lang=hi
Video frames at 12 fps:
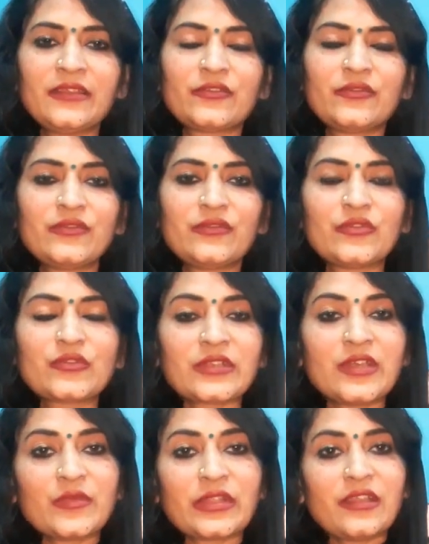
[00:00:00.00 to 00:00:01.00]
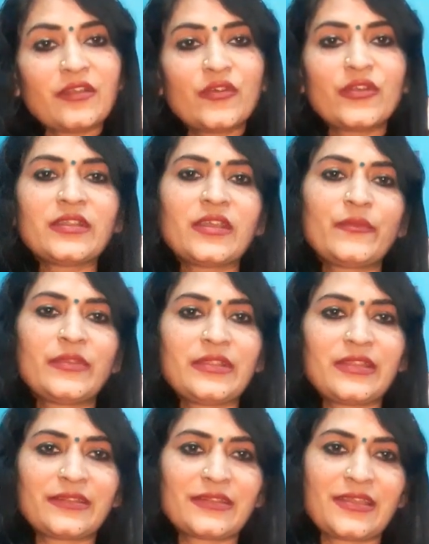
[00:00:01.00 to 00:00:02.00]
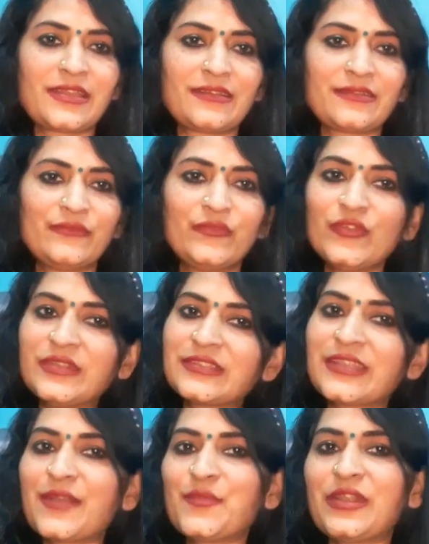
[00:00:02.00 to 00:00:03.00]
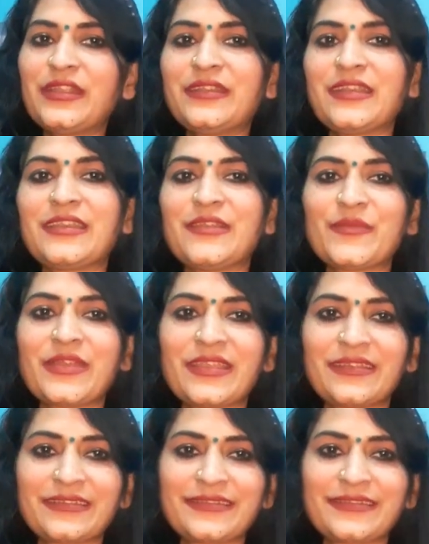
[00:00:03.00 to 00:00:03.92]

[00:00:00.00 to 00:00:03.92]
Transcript: तो उसका बदला गॉड आपसे लेता है वो इंसान भले ना ले पाए